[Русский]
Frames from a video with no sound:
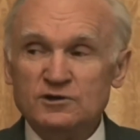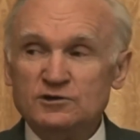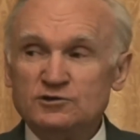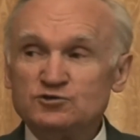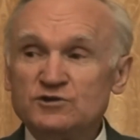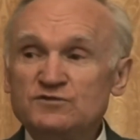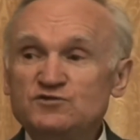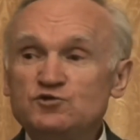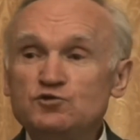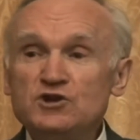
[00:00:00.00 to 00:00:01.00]
что они
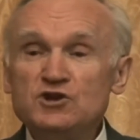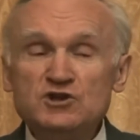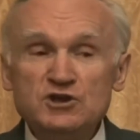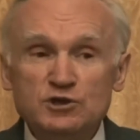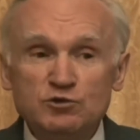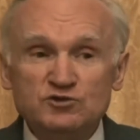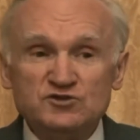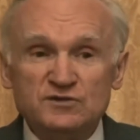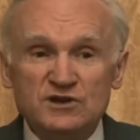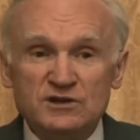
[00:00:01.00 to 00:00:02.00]
всю религию
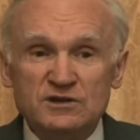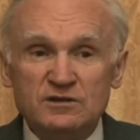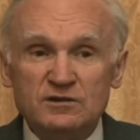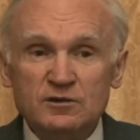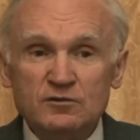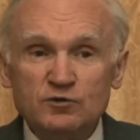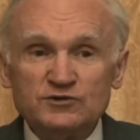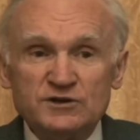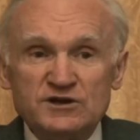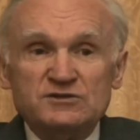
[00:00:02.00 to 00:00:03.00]
свели
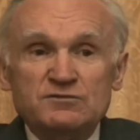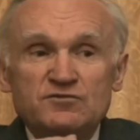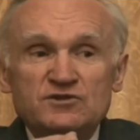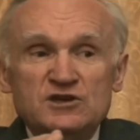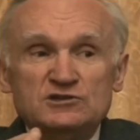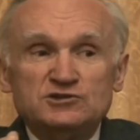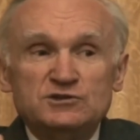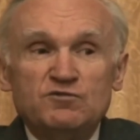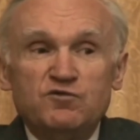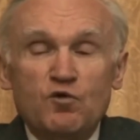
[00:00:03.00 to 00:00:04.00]
вот к этим
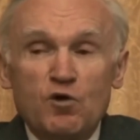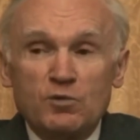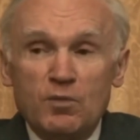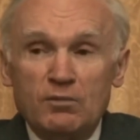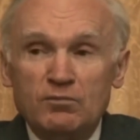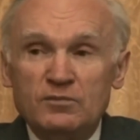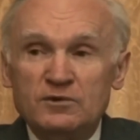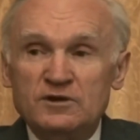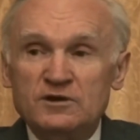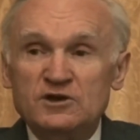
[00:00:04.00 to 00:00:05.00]
внешним формам –
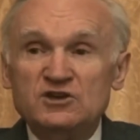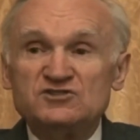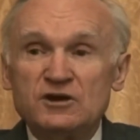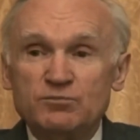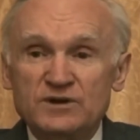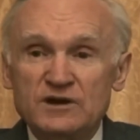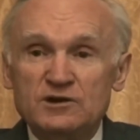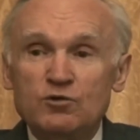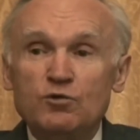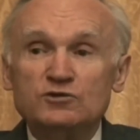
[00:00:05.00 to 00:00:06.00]
и
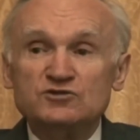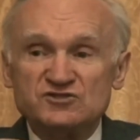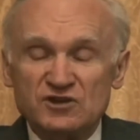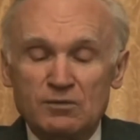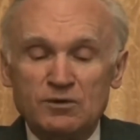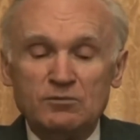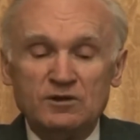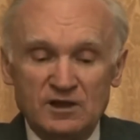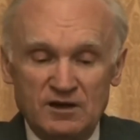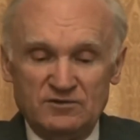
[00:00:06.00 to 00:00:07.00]
забыли о самом
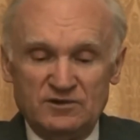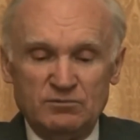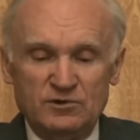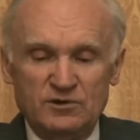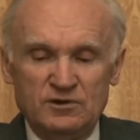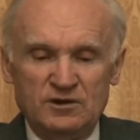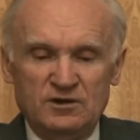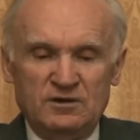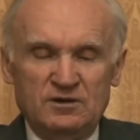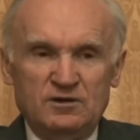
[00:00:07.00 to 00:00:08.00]
главном,
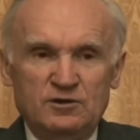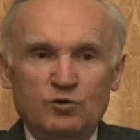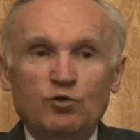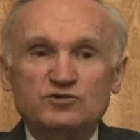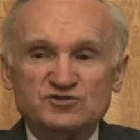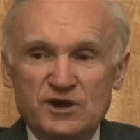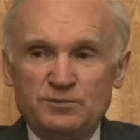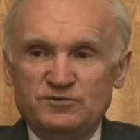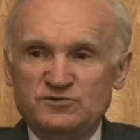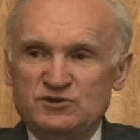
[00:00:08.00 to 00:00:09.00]
о
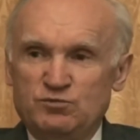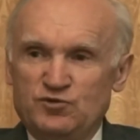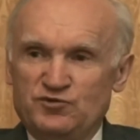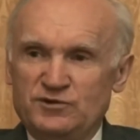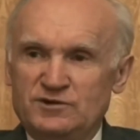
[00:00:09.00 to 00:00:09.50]
заповедях Божьих.